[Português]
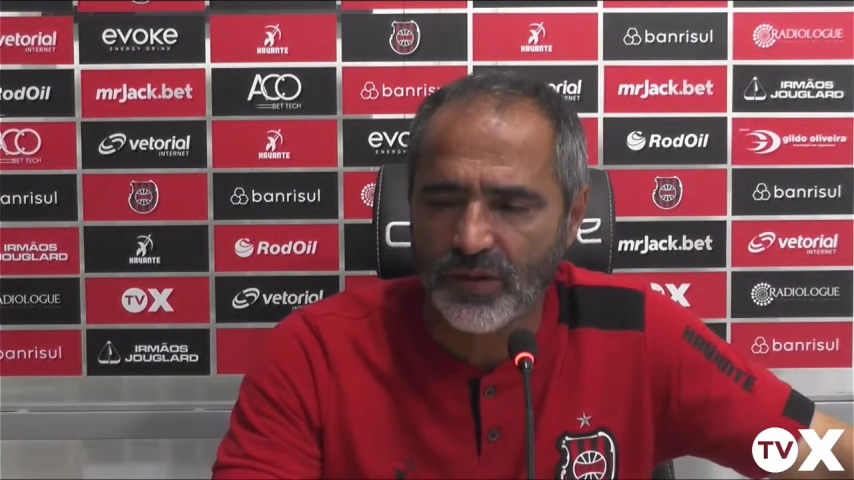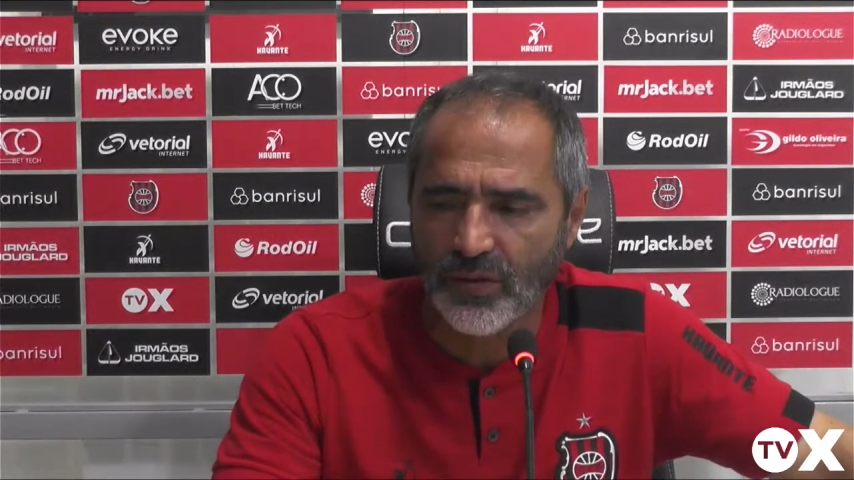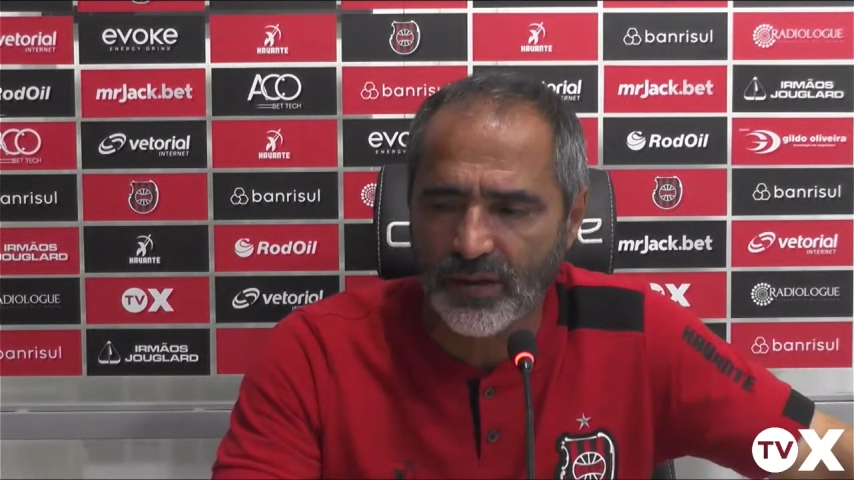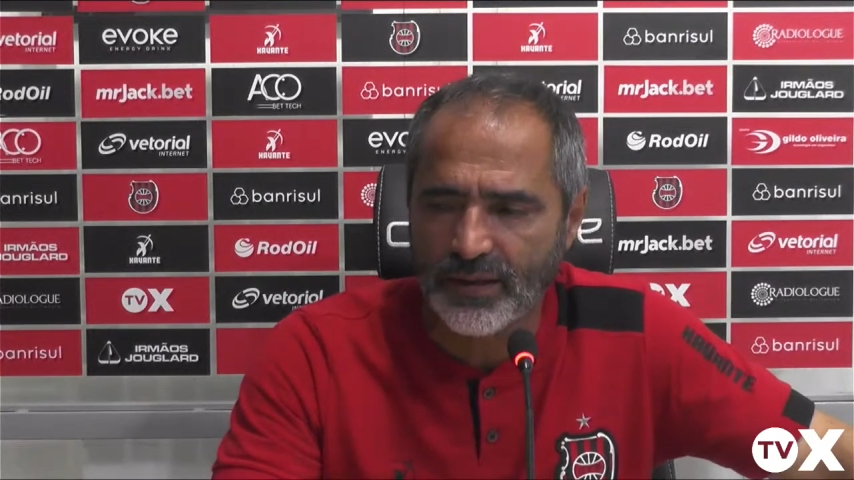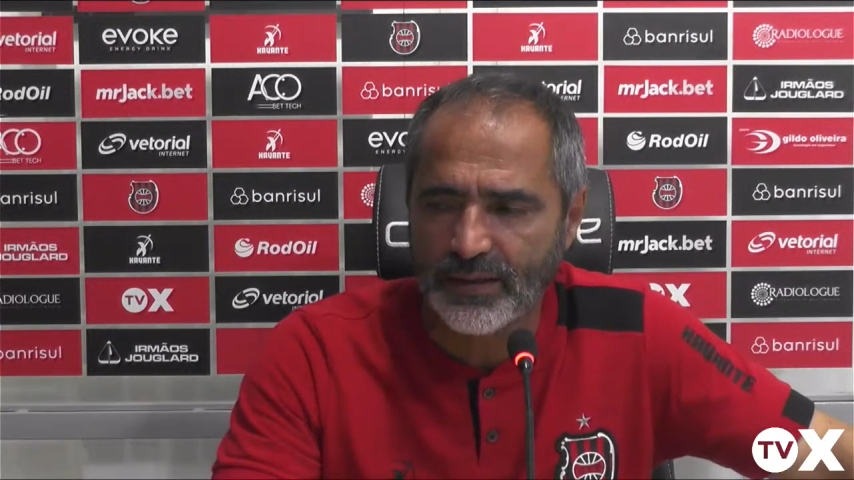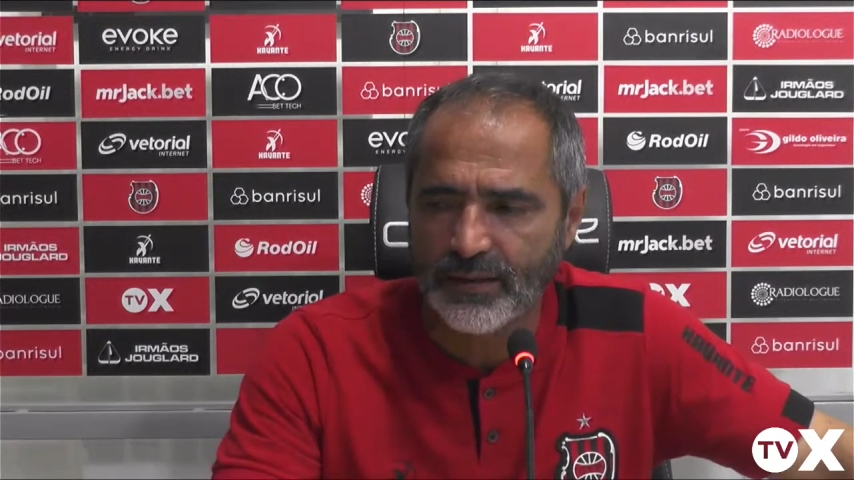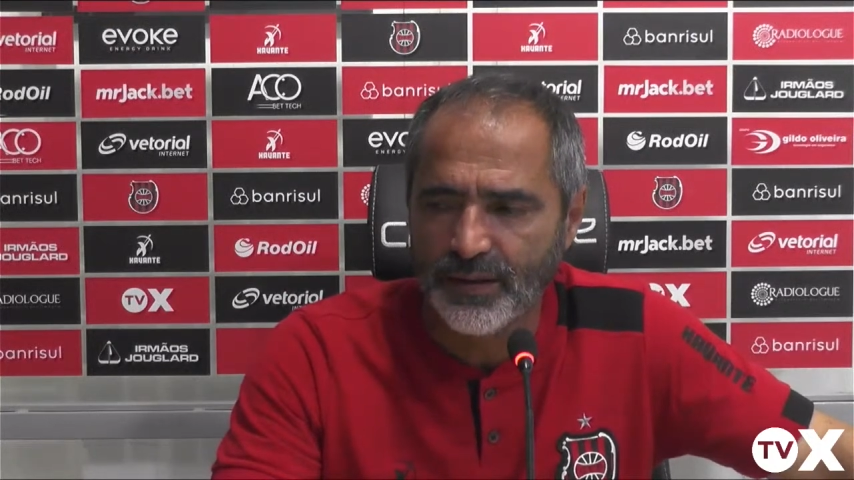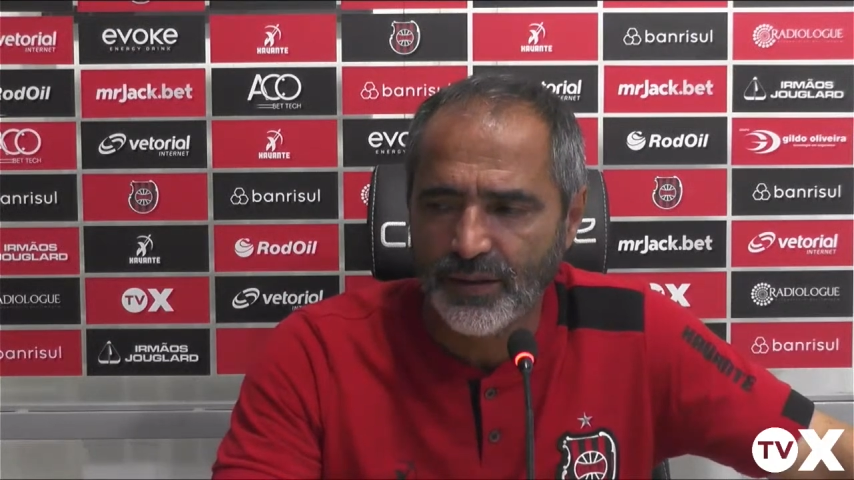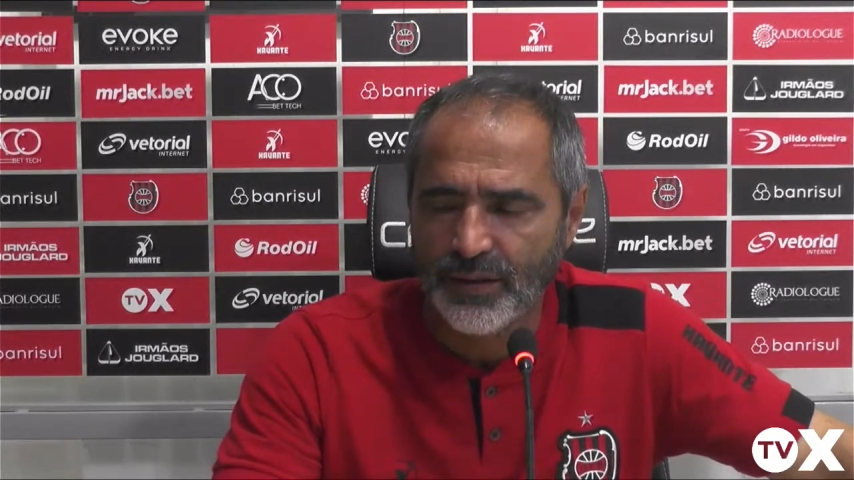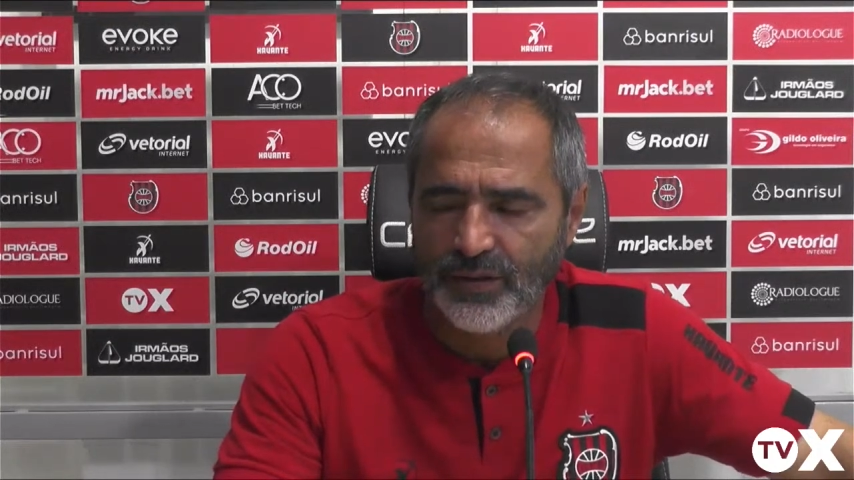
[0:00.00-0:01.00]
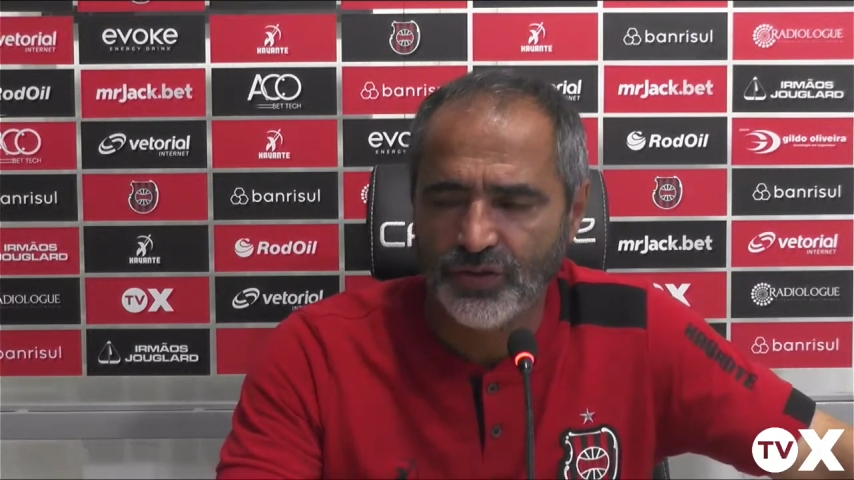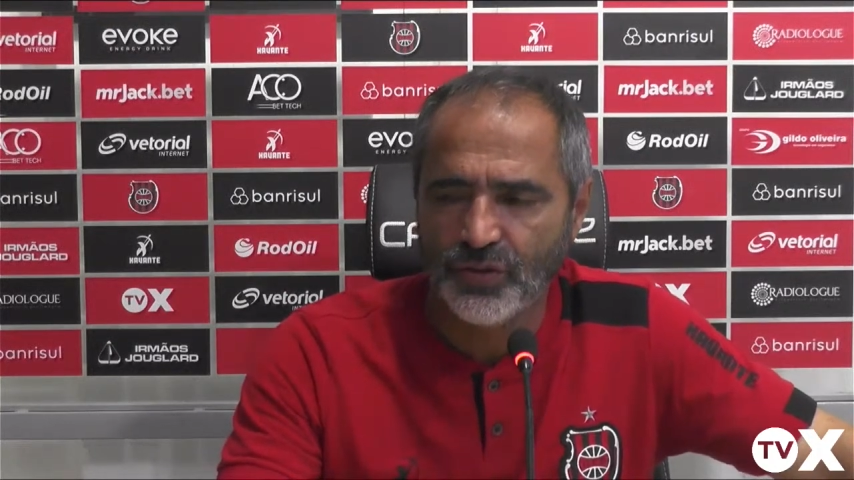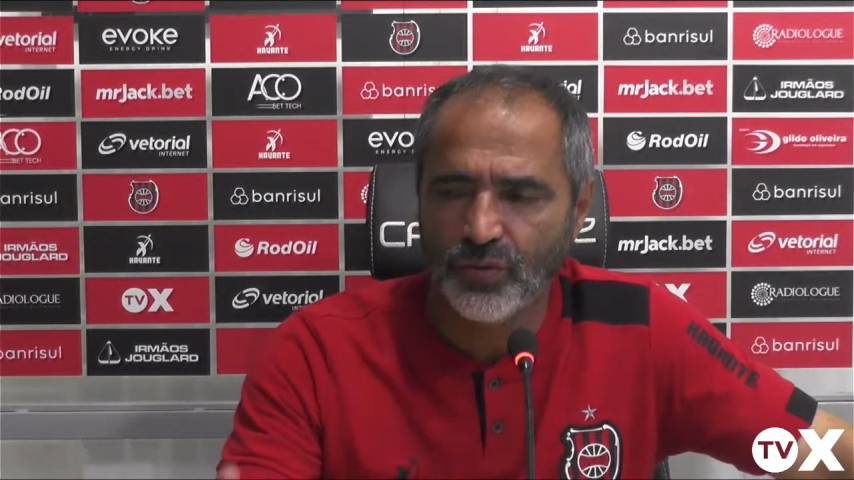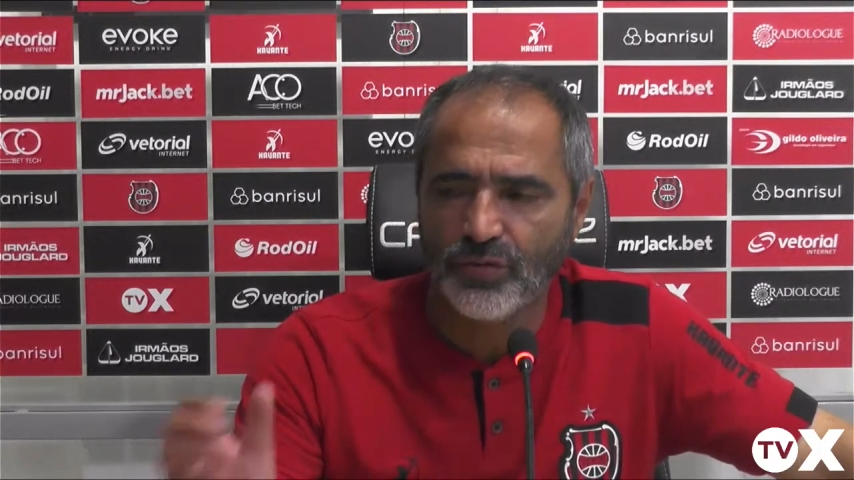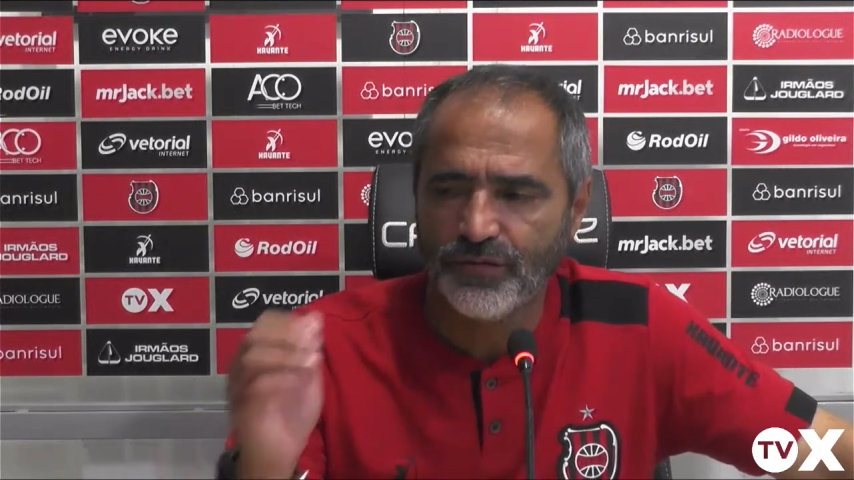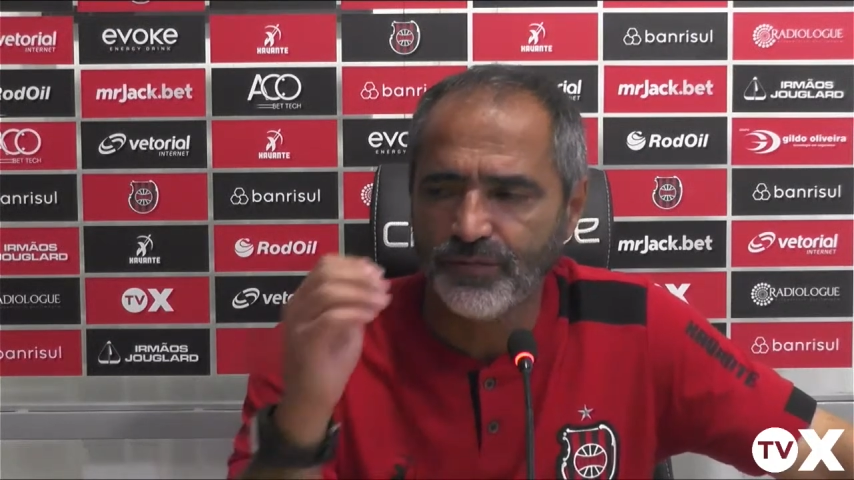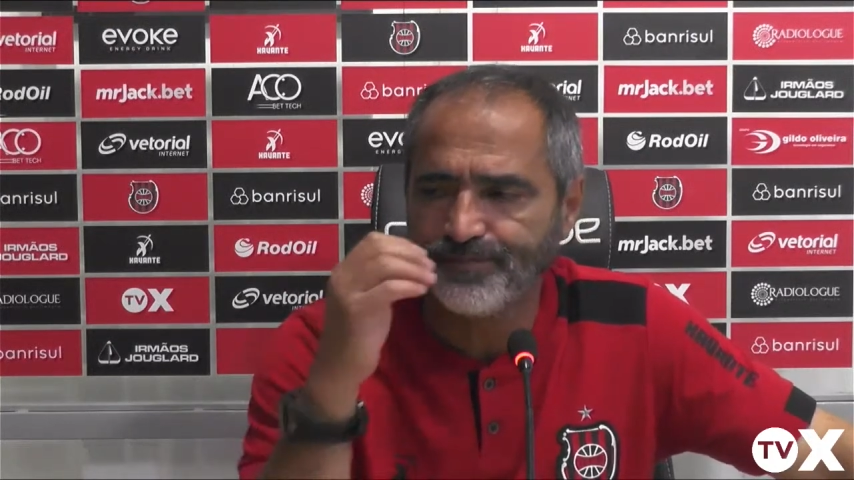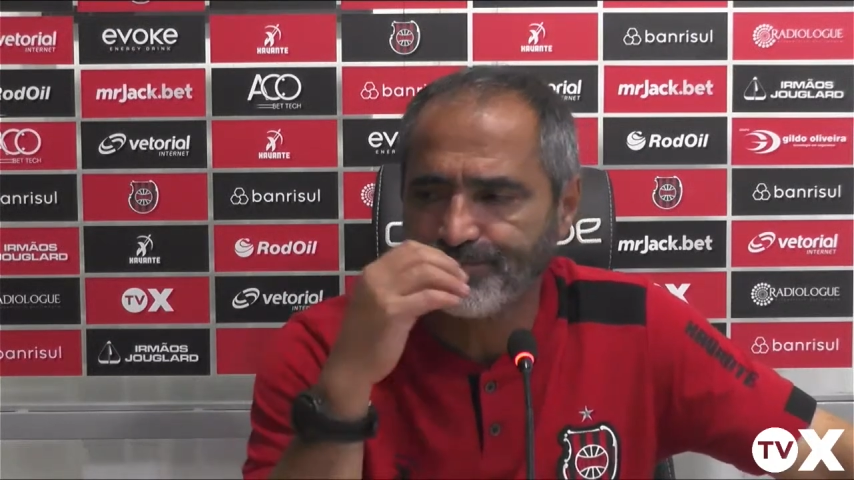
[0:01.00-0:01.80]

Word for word: agora de novo.